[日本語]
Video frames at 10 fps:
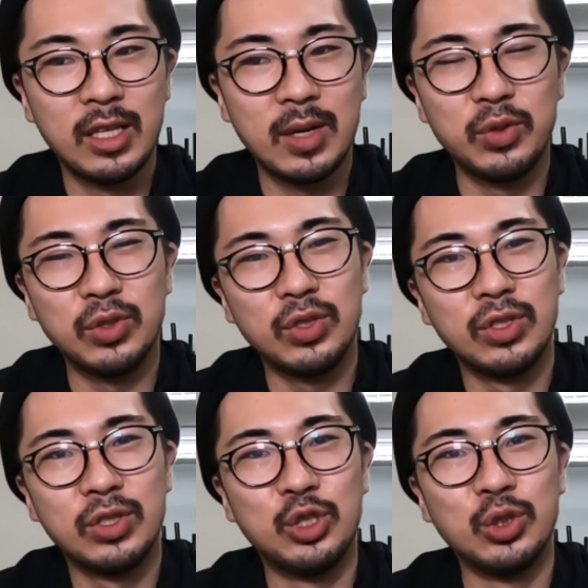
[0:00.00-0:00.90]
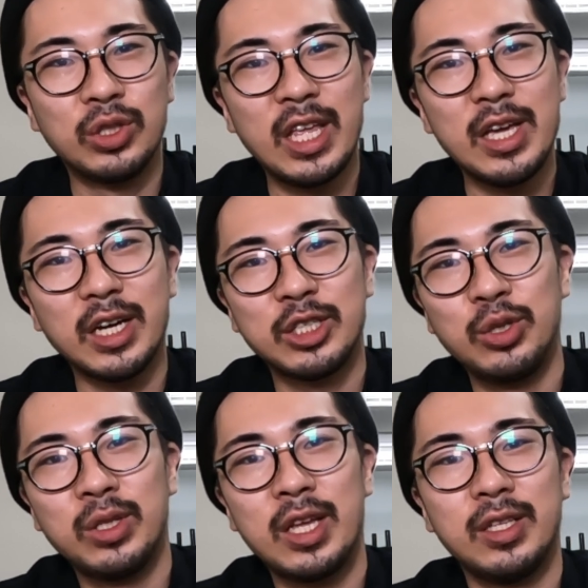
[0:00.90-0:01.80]
多分10点か
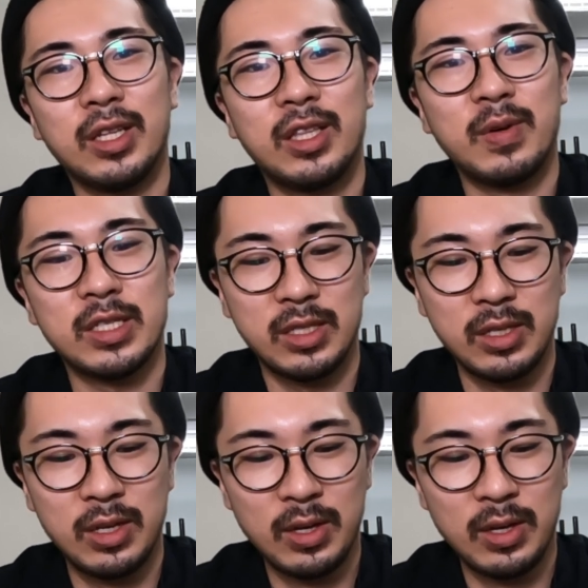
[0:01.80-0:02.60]
9点になってます